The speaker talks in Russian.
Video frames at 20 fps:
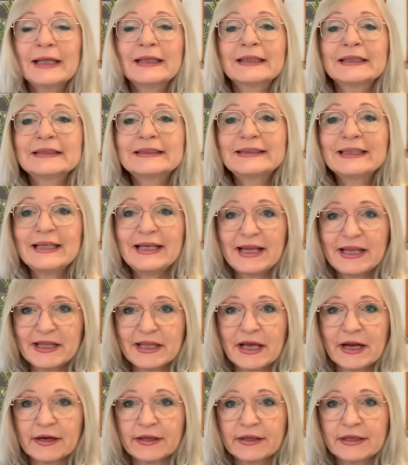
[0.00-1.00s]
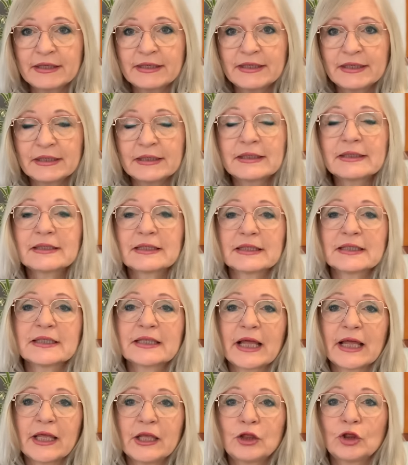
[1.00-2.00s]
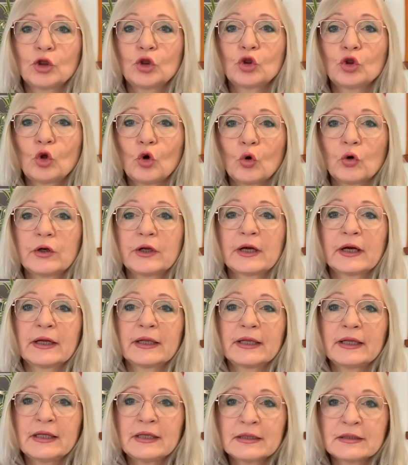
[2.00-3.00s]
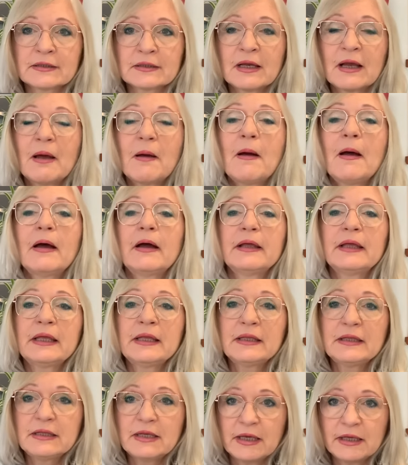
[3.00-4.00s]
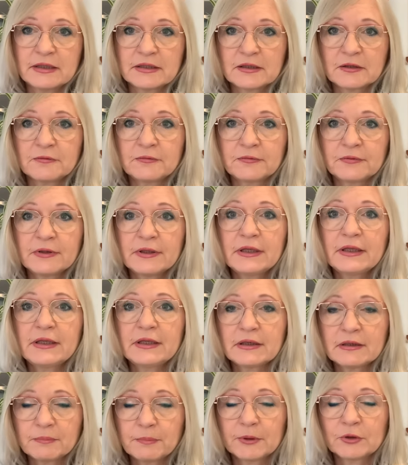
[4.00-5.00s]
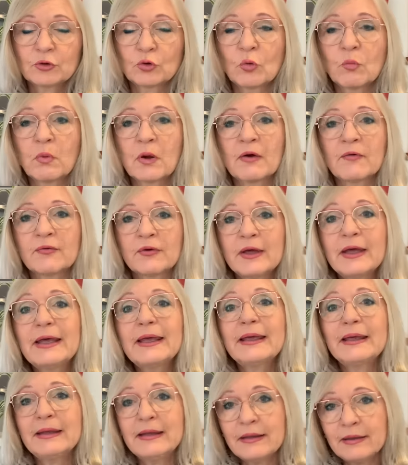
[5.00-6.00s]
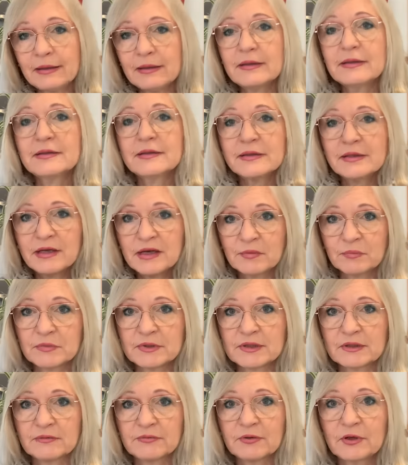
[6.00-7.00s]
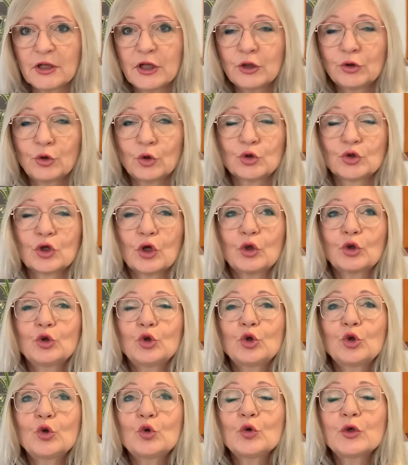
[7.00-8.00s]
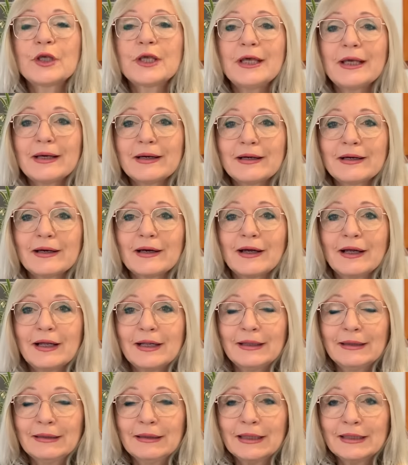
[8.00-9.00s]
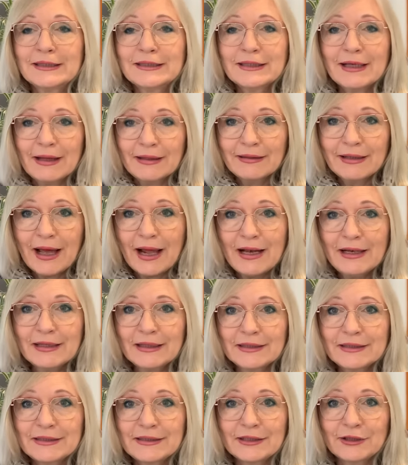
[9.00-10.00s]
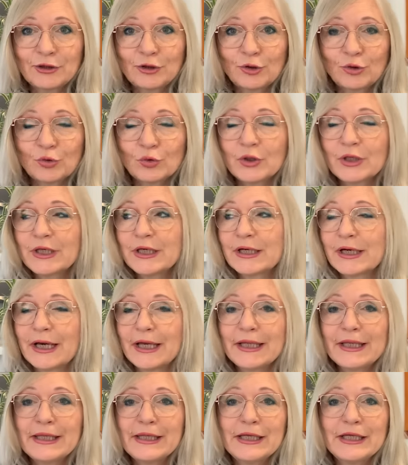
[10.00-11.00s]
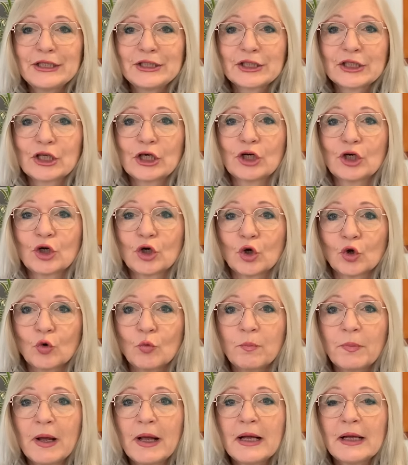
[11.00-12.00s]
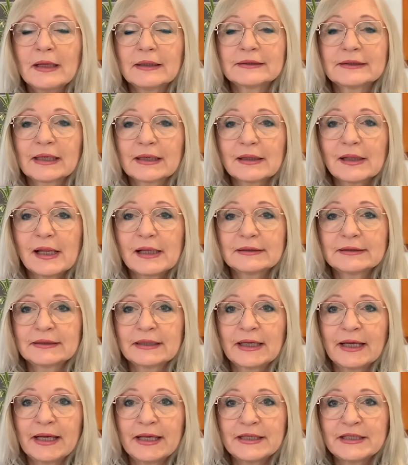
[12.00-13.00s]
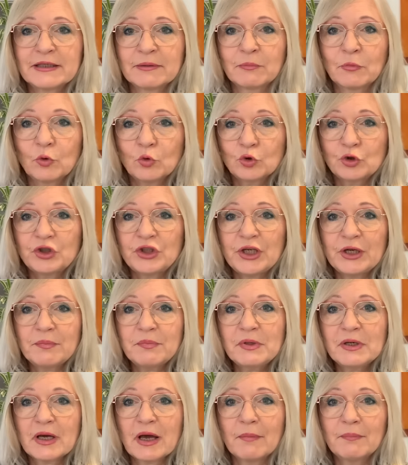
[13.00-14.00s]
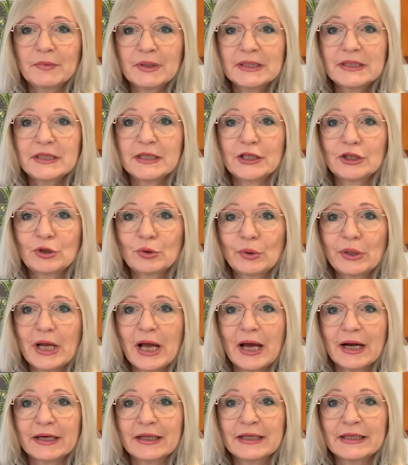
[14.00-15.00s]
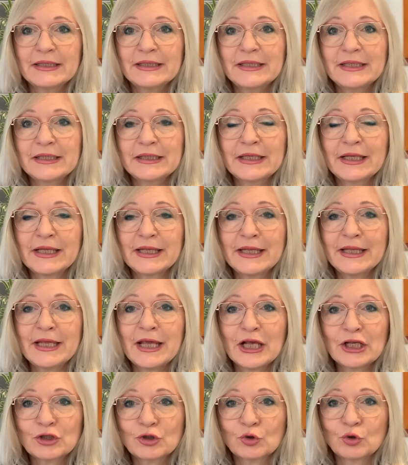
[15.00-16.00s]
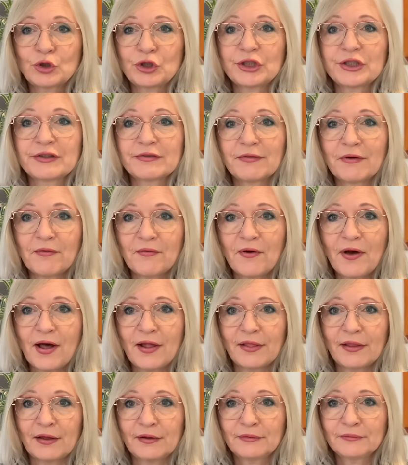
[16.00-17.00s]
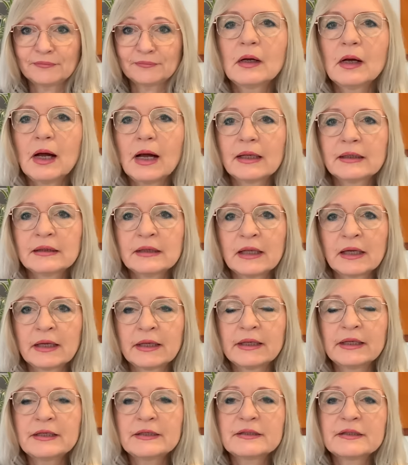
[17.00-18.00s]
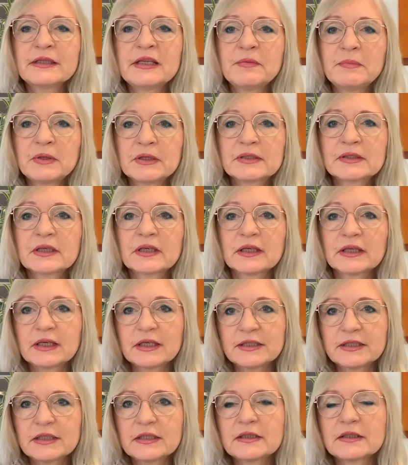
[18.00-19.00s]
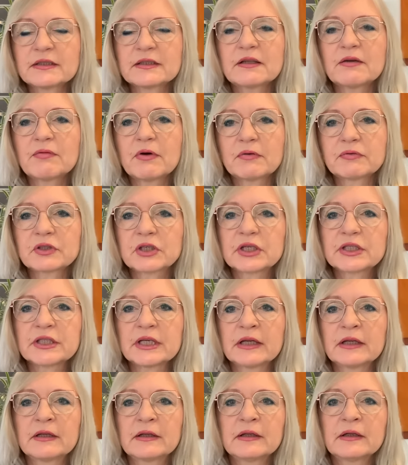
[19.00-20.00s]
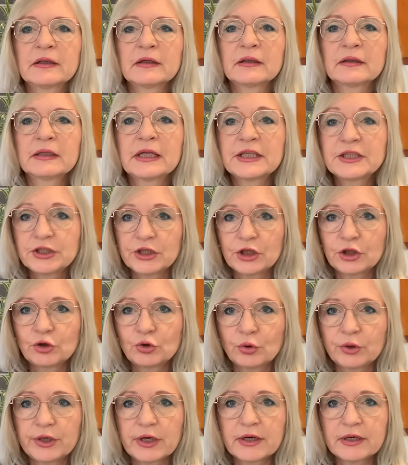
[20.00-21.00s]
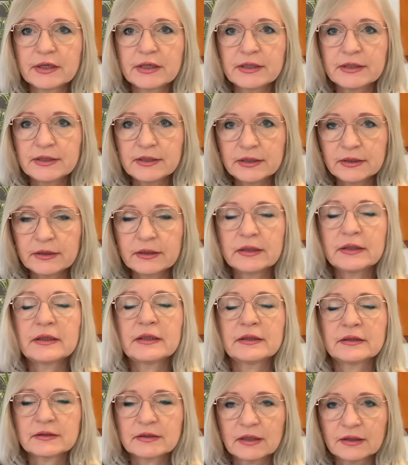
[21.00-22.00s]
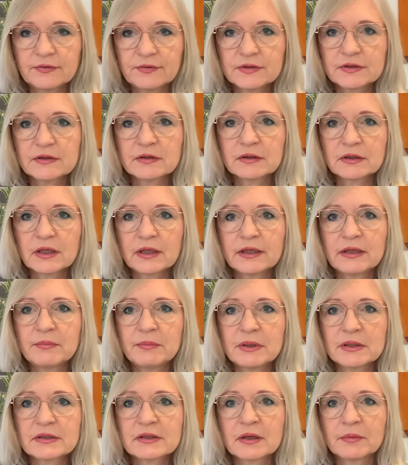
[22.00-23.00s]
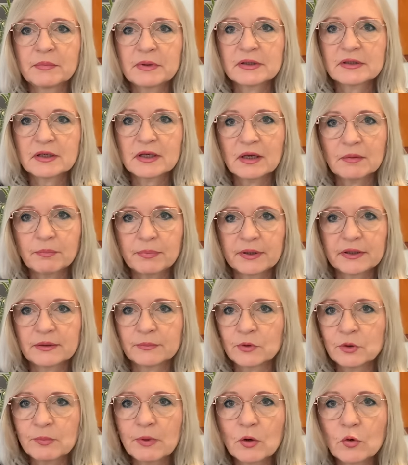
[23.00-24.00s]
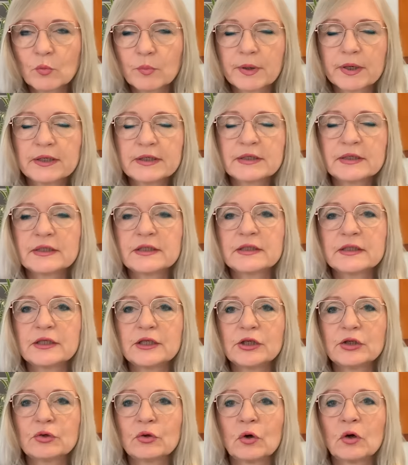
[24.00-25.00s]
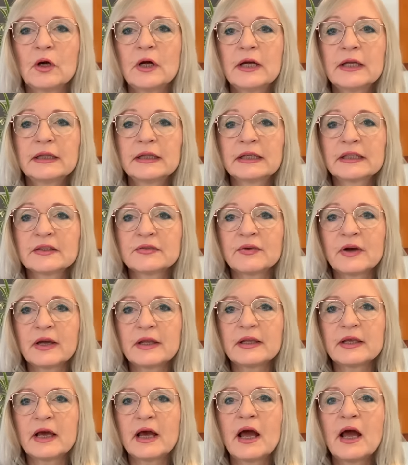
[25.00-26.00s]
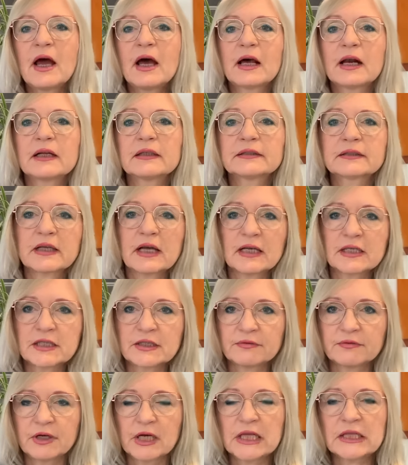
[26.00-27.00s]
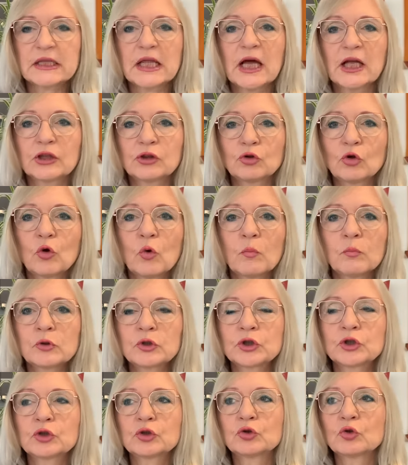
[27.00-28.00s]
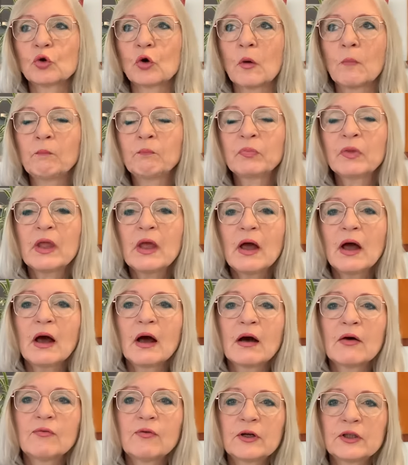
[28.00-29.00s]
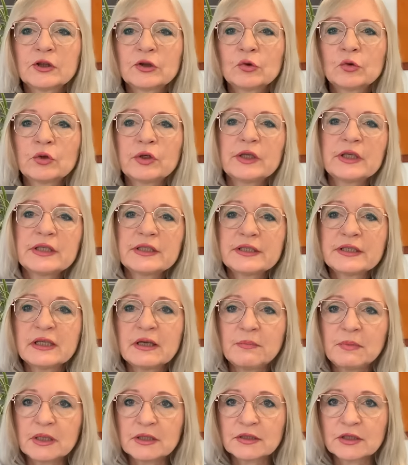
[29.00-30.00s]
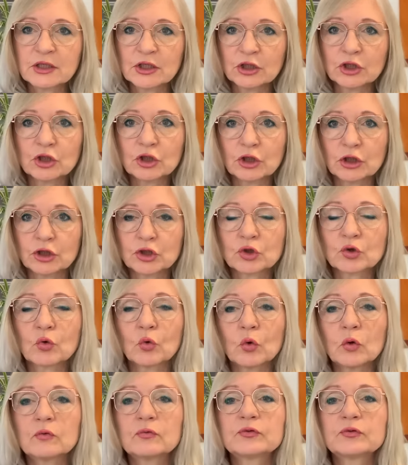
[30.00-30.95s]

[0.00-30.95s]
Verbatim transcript: население Аргентины состоит только из индейцев и их потомков и из немцев. То есть других национальностей, других этнических групп, согласно этим учебникам, на территории Аргентины не существовало. Одна из немецких газет, издававшихся а, на территории Аргентины и, соответственно, на немецком языке, поэтому не могу произнести ее название, рассказывает о том, что а, в одной из немецких а, школ